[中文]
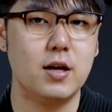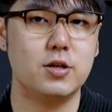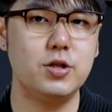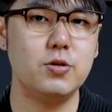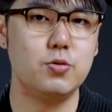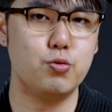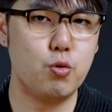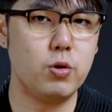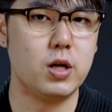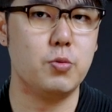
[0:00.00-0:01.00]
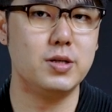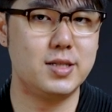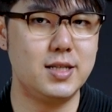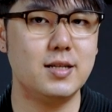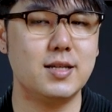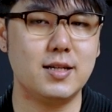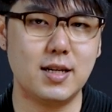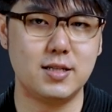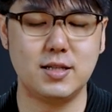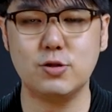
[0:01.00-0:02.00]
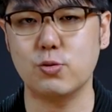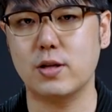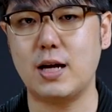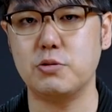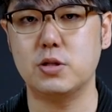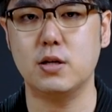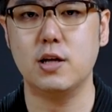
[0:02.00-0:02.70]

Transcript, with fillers: 可是如果你问现在在新竹的大学生，